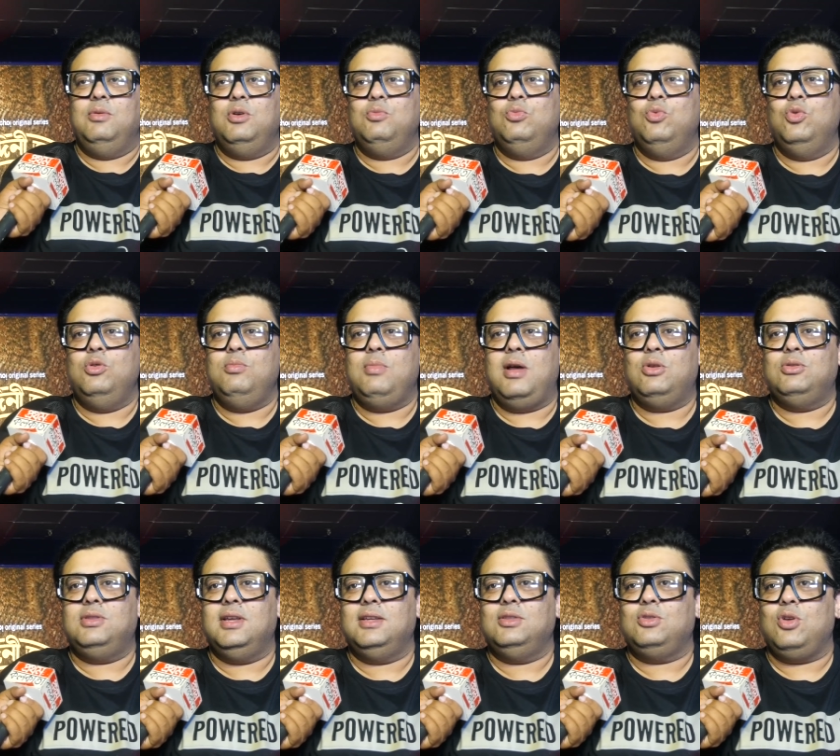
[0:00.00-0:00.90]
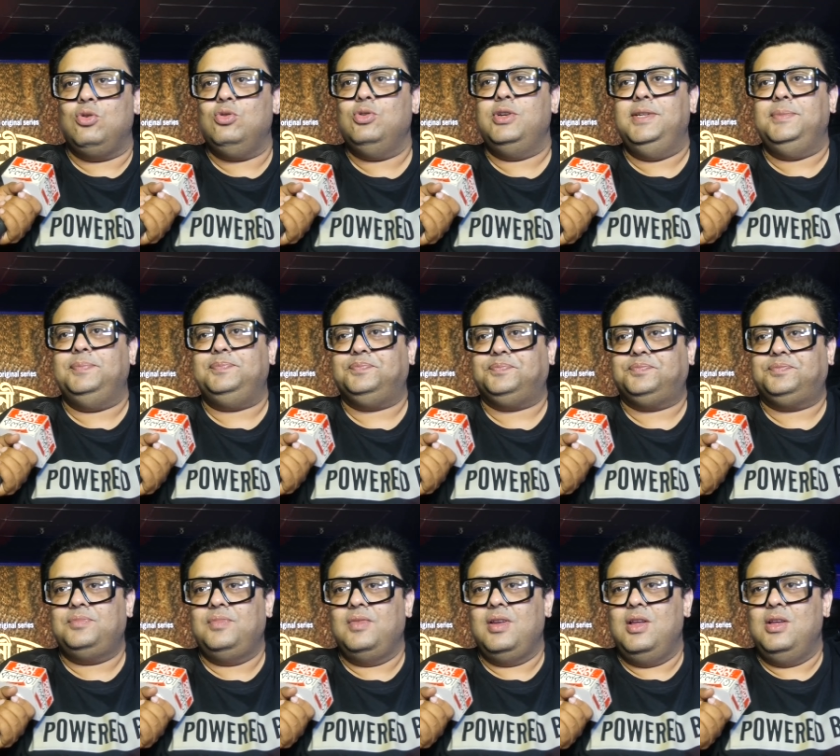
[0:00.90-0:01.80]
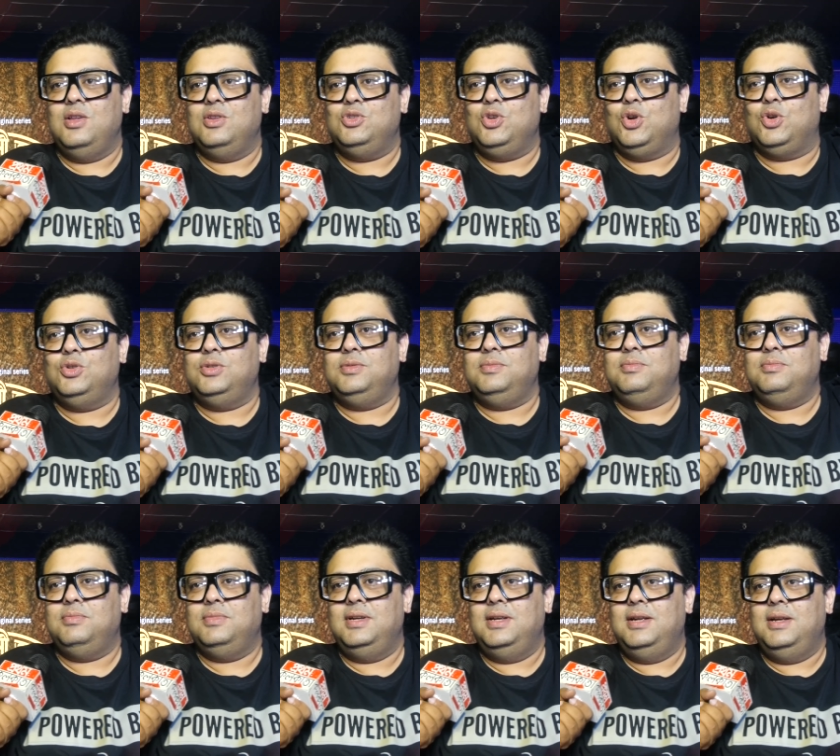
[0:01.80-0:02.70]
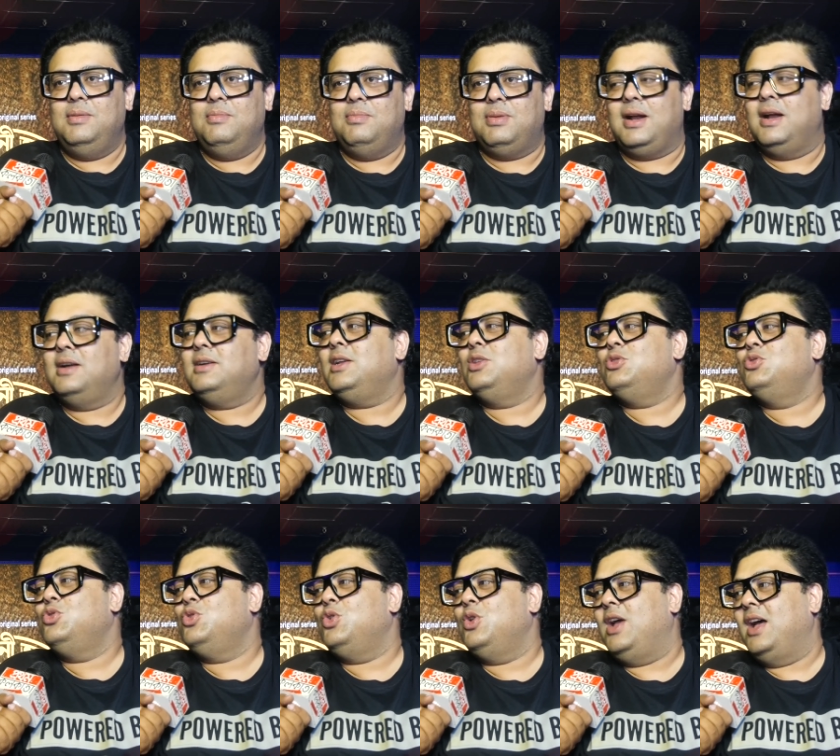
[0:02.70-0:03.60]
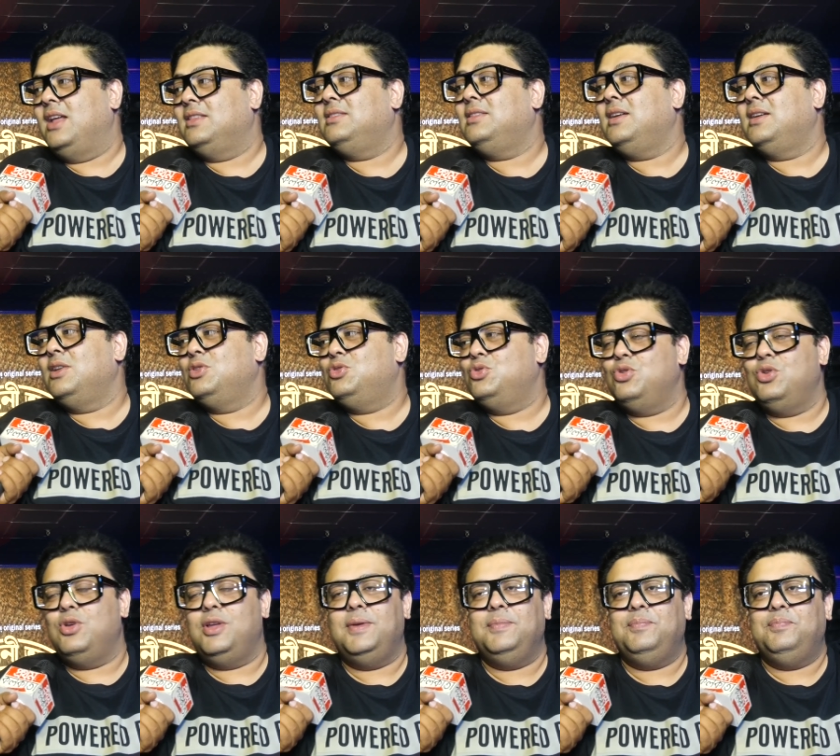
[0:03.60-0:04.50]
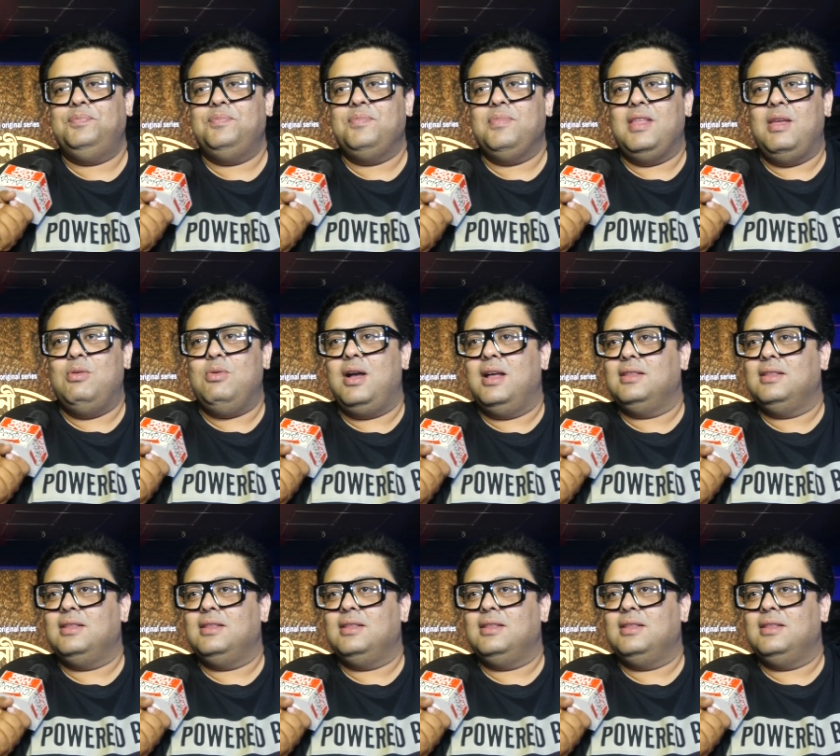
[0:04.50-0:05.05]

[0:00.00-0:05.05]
এবং মন ভালো থাকে তখনই যখন প্রাণটা জুড়োয় আত্মাটা জুড়োয় এবং